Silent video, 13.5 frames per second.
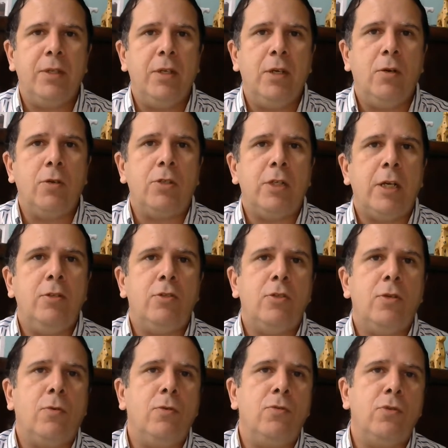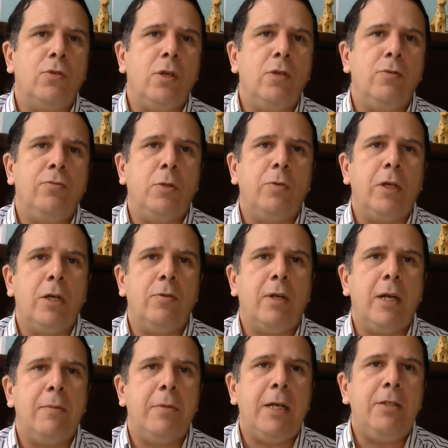ou sair do seu consultório e não voltar nunca
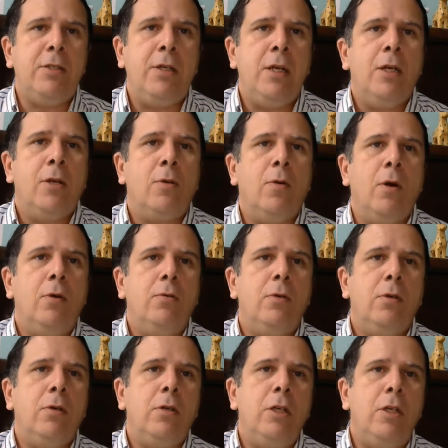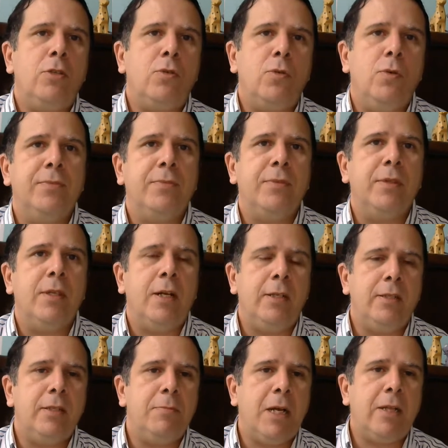mais, com o risco dele
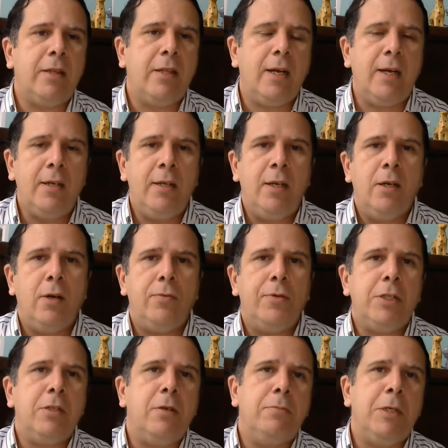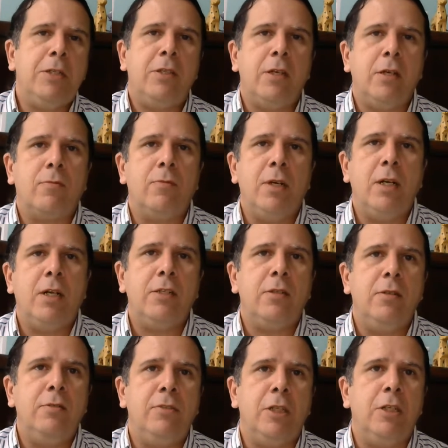se matar ou fazer uma besteira com relação à
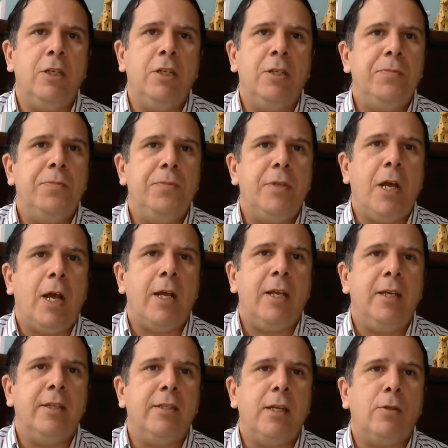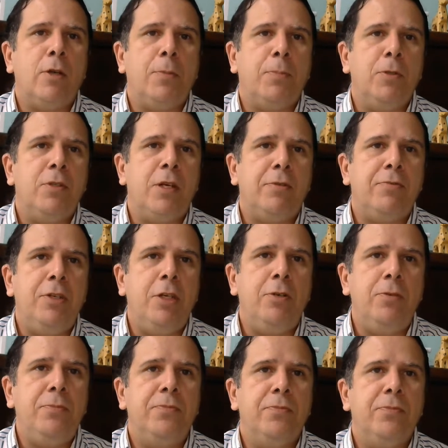vida. E aí, você topa o desafio?
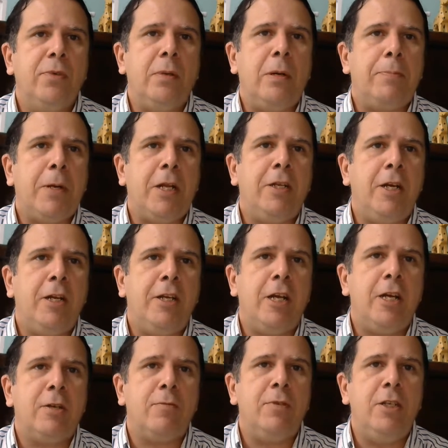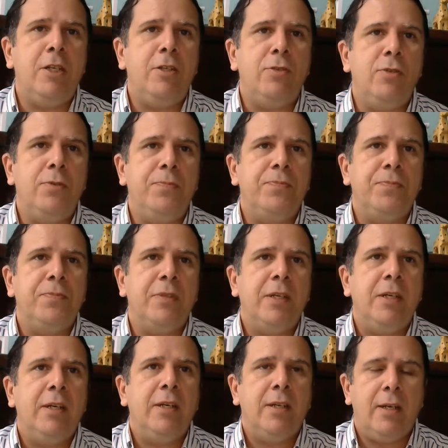Vamos aprender a lidar com isso?
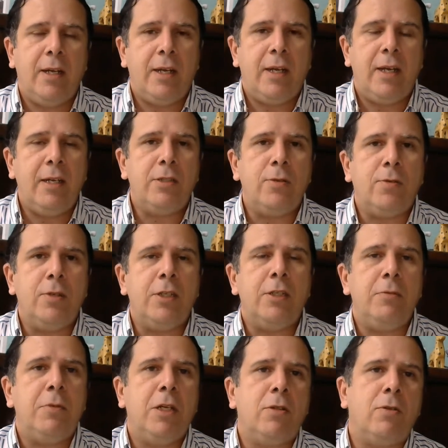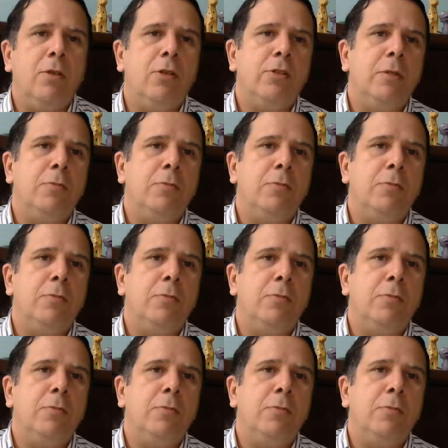Né? Esse é um conhecimento que nós estamos